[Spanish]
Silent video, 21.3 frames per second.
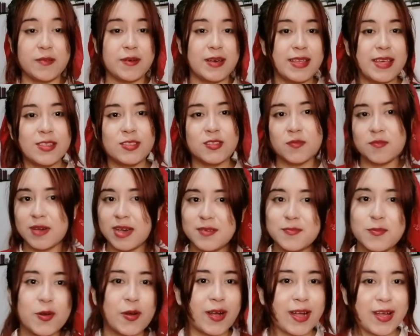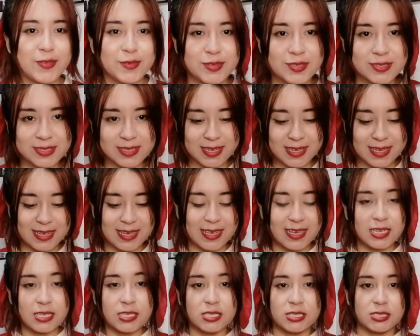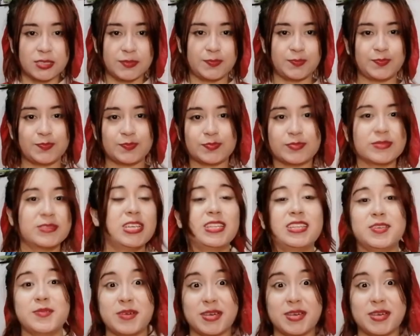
le vas dando más bocados, ya